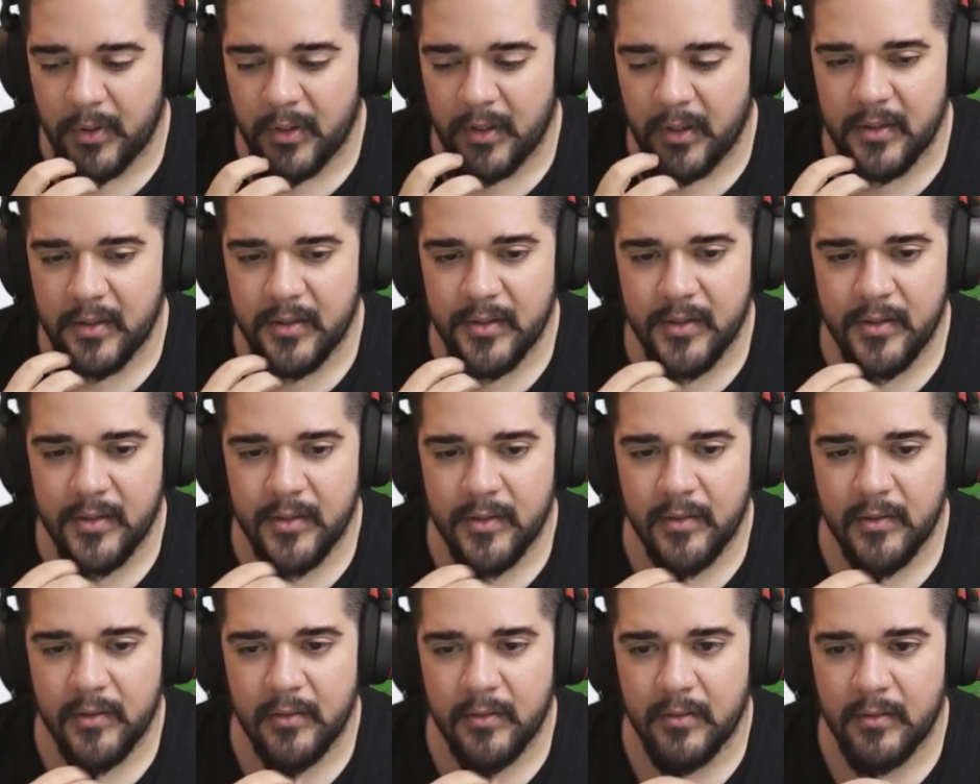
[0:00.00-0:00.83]

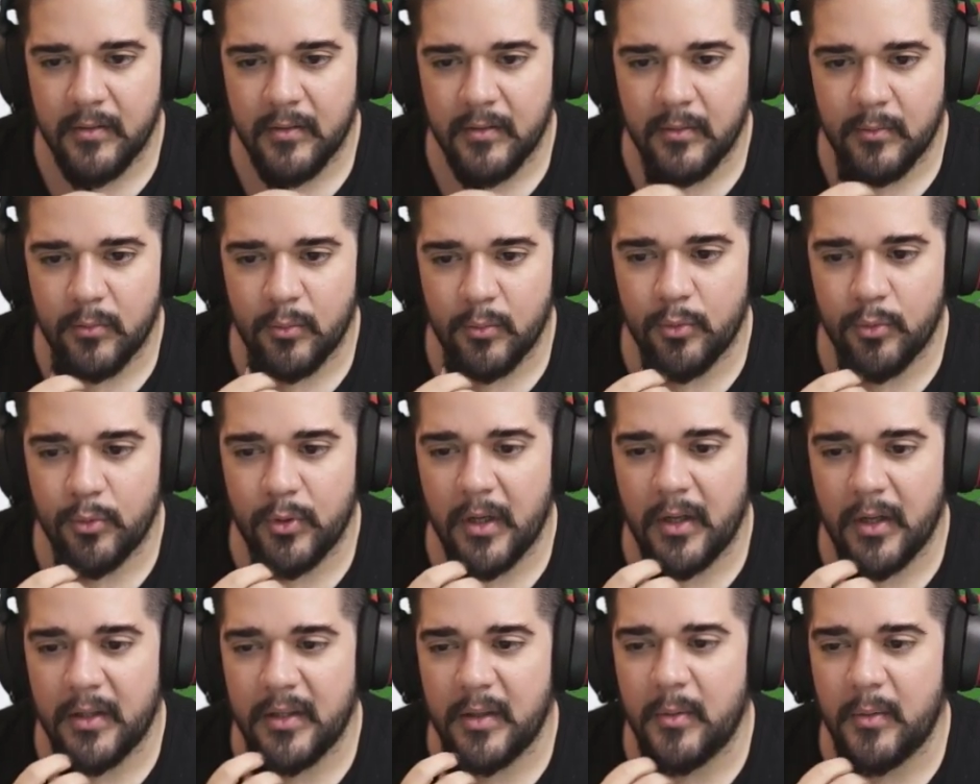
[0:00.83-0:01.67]
Baraks.
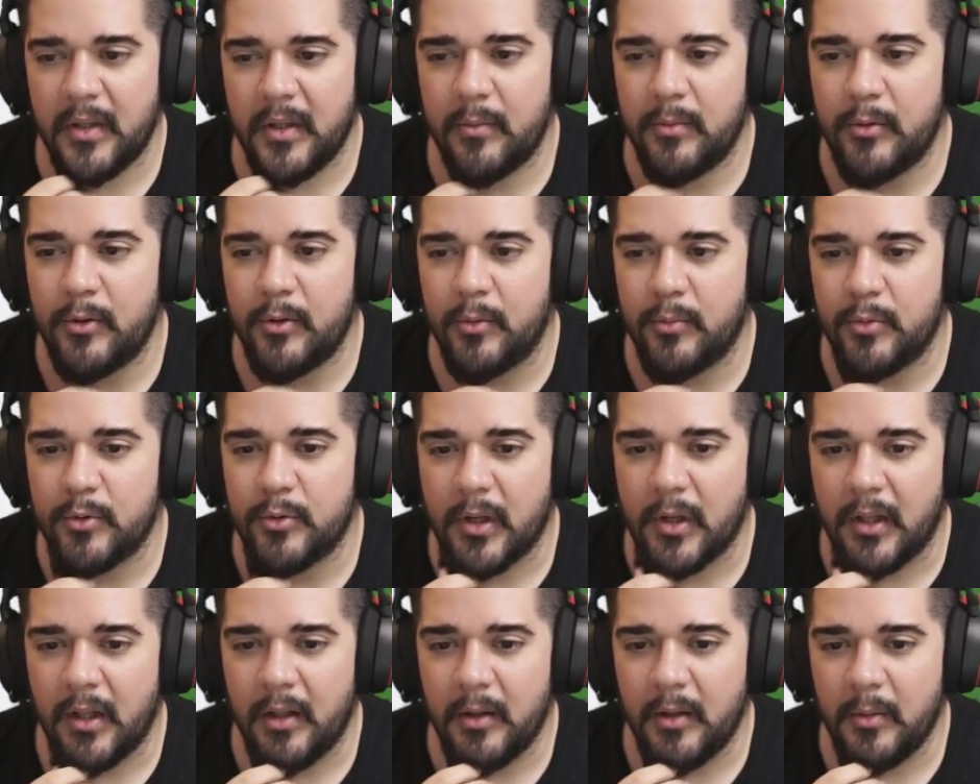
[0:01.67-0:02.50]
Buradan adam
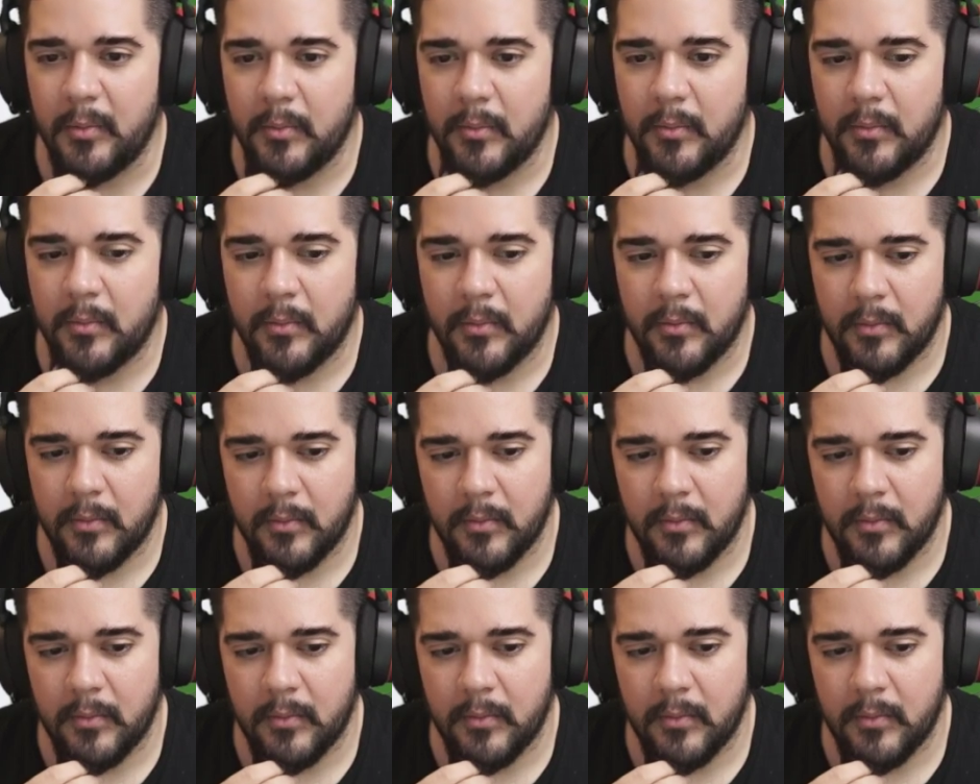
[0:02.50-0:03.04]
alabiliyormuşuz. Alalım.